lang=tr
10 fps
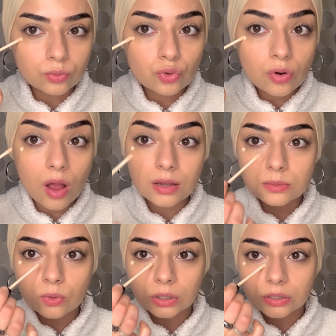Çok
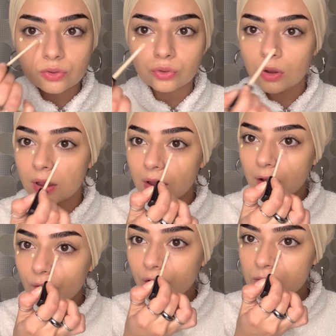az bu arada çünkü
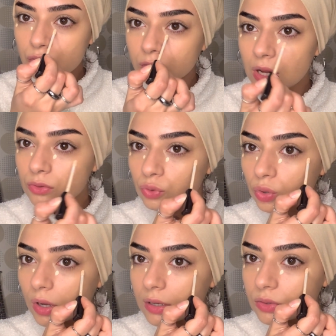farımı sürdükten sonra çok
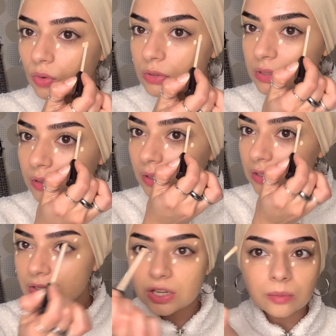az concealer
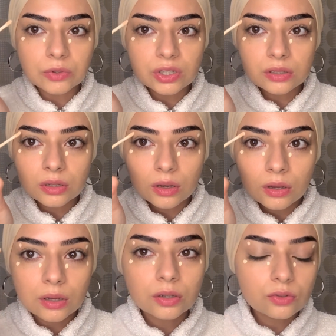geçeceğim için
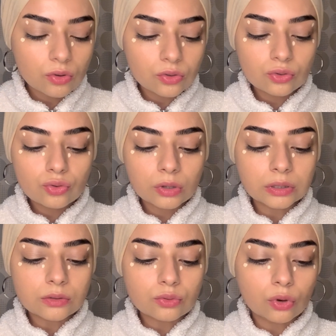şöyle
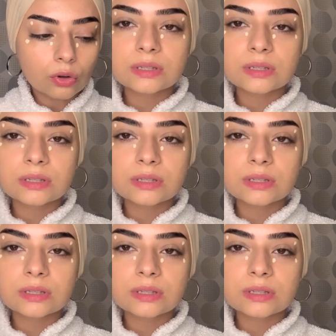şuralara sürüyorum.